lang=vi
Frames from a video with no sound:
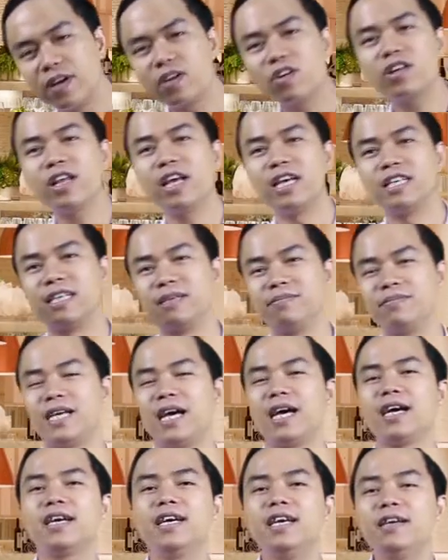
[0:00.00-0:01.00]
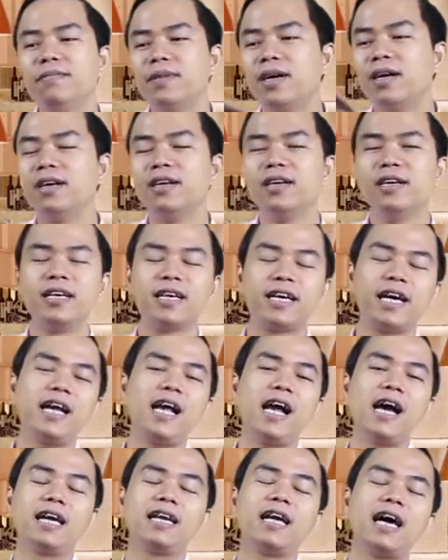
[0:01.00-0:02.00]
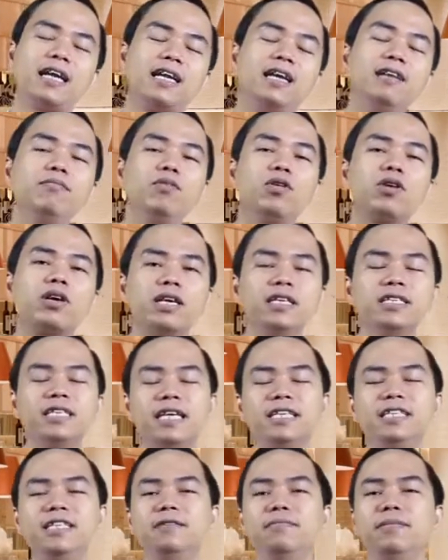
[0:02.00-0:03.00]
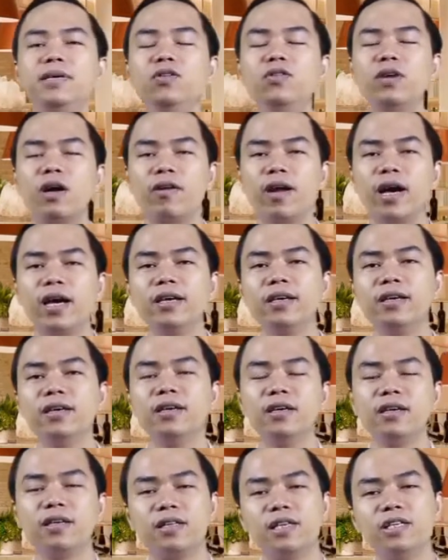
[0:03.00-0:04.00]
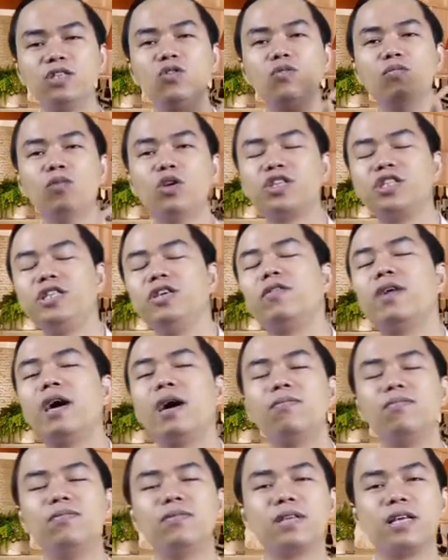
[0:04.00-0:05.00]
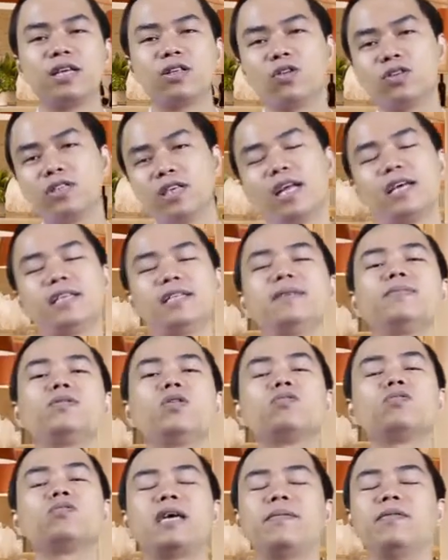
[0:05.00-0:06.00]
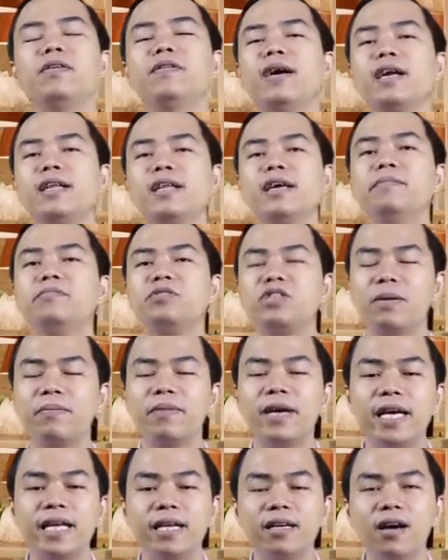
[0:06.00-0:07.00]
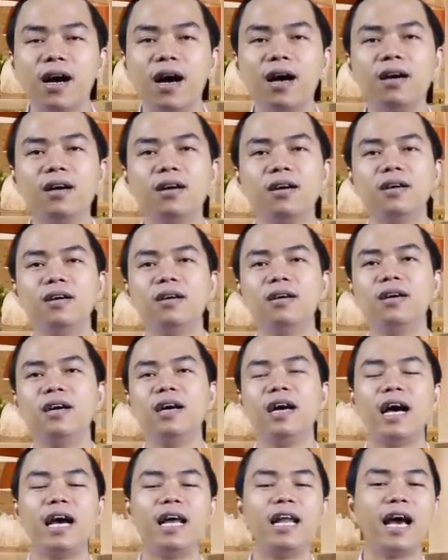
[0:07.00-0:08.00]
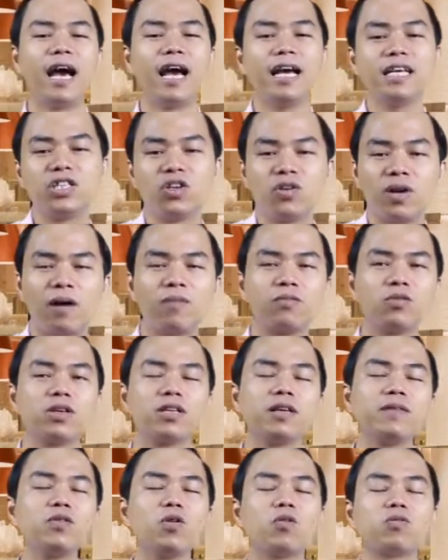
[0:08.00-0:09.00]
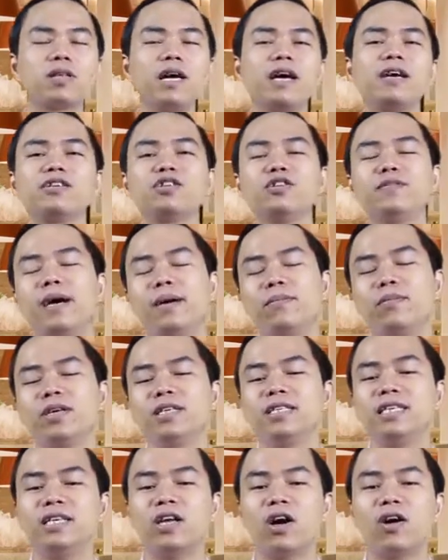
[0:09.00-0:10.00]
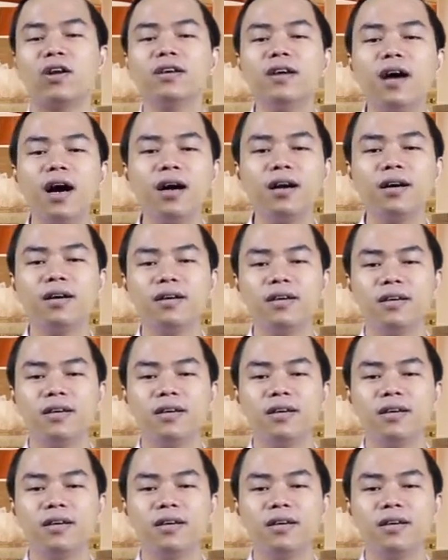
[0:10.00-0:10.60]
vẫn có thể giảm giá khi mà khách hàng đạt đến một cái giá trị bill nào đấy thí dụ một triệu đồng thì tôi sẽ lại tiếp tục giảm cho bạn thêm trăm nghìn nữa hay là hai triệu đồng tôi tiếp tục tặng cho bạn một cái gì đó nữa